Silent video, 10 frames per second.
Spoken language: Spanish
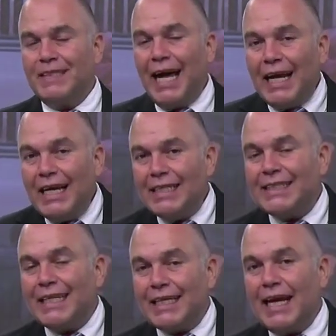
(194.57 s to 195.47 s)

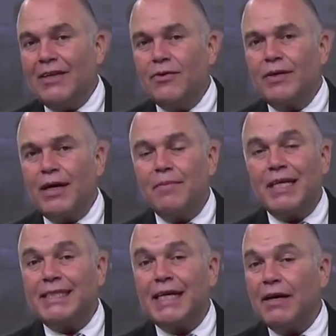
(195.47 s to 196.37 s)
darles el trato que
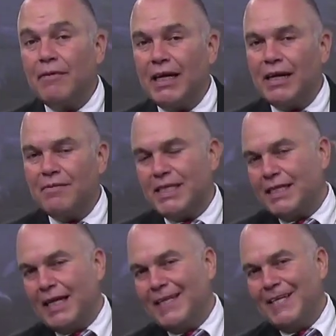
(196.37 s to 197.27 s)
mereciera cualquier
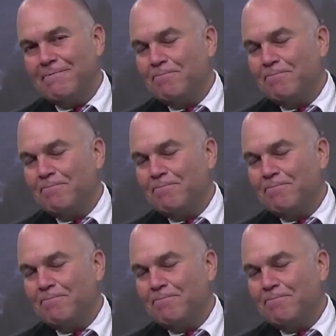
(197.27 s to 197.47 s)
visitante?